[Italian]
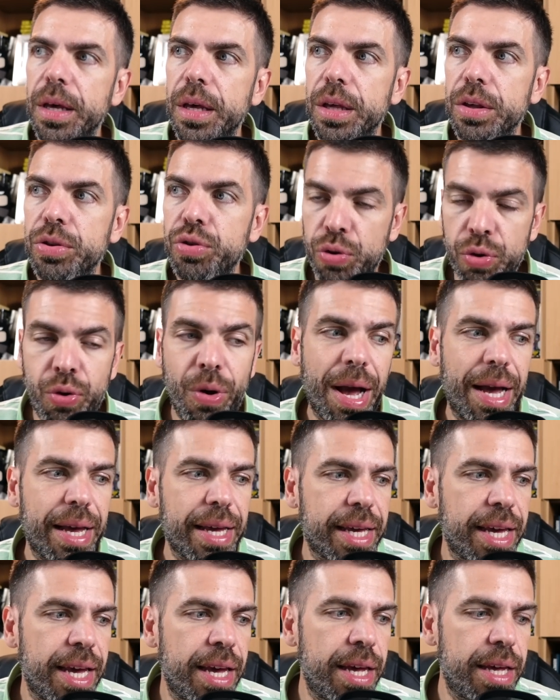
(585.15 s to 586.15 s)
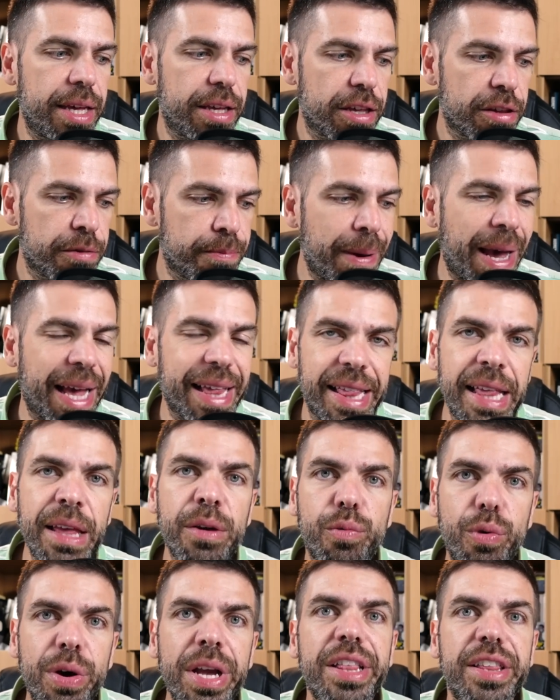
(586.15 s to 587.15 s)
sono anche spazi in
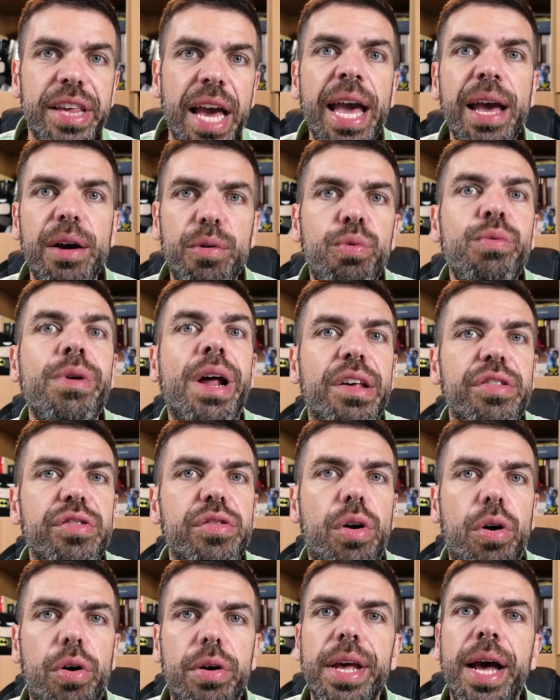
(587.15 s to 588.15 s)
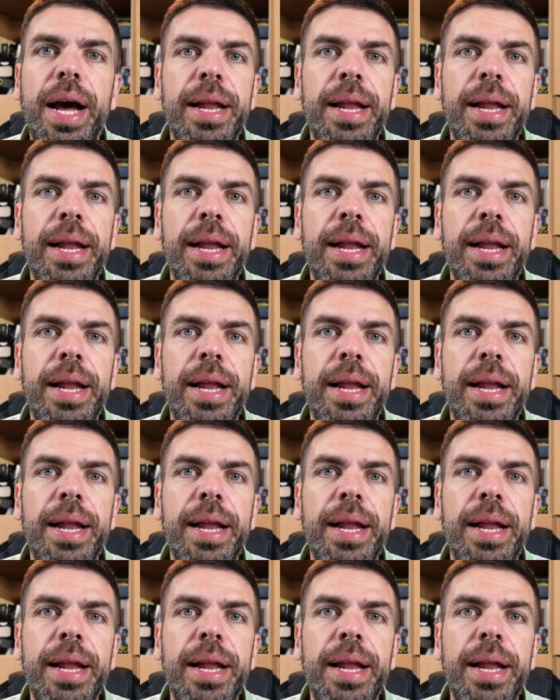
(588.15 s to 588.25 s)
cui c'è una storia.